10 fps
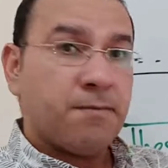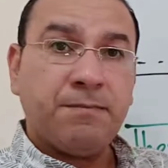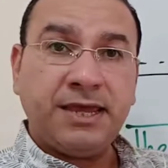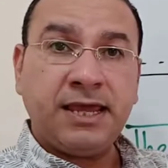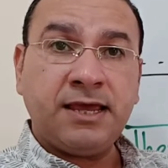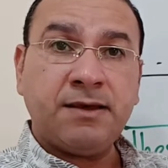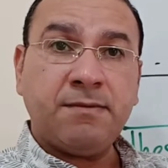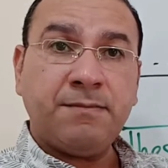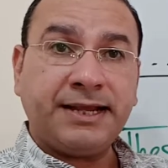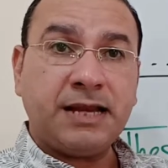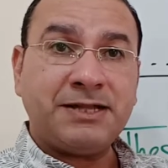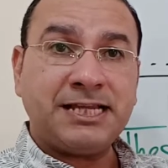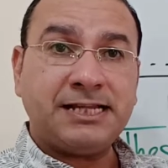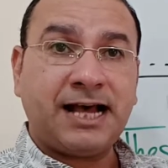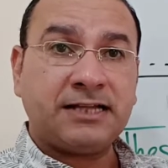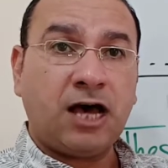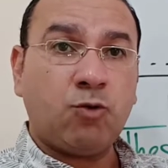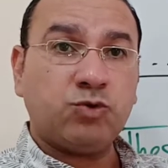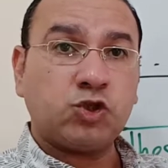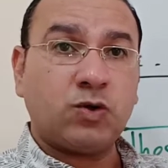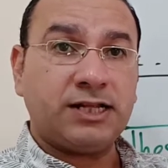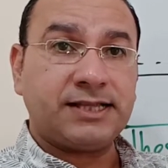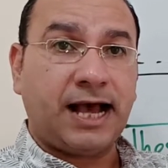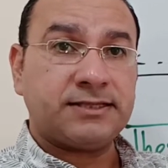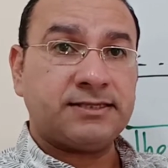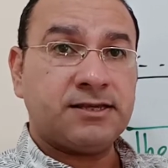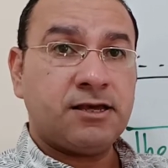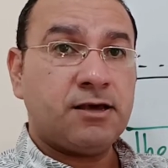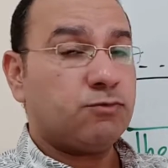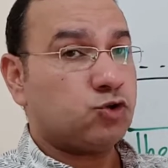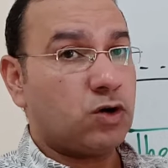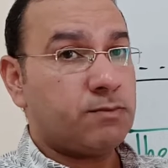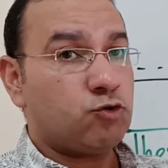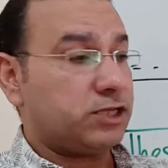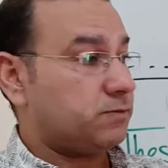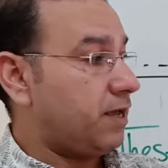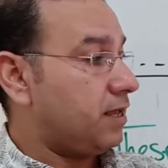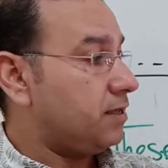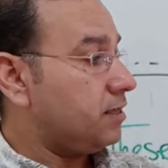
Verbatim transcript: بالكلمات اللي تحت او بالصور اللي تحت بالصورة المناسبة